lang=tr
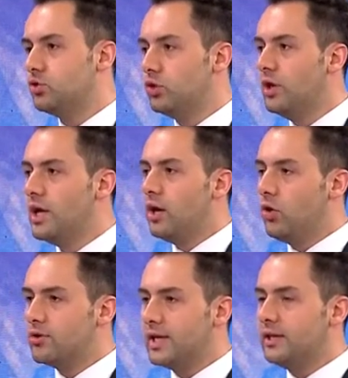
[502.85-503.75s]
Çünkü
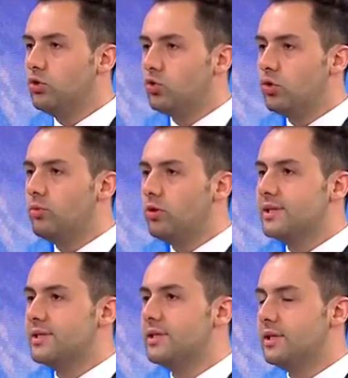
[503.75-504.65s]
özellikle Euro
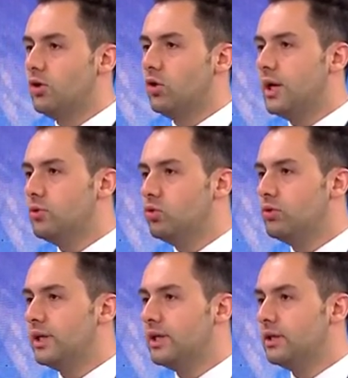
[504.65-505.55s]
bölgesindeki
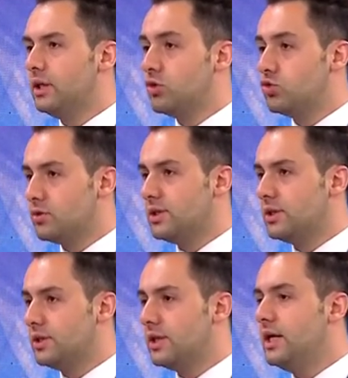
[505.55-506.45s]
önemli ülkelerin
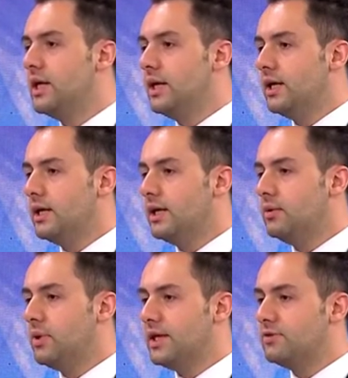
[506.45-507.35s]
Ağustos ayında e,
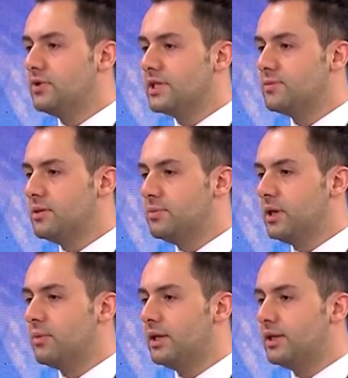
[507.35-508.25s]
imalat ve
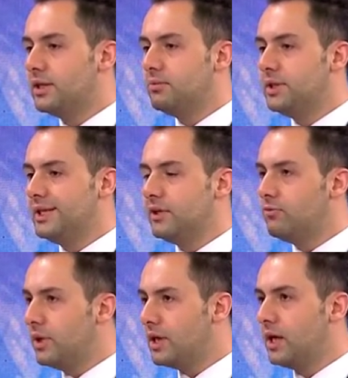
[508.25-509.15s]
hizmet PMI'lerinde bir
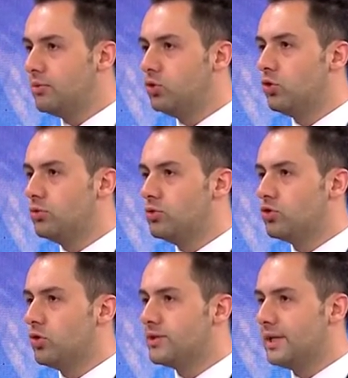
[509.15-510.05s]
ivme kaybı görülmüştü.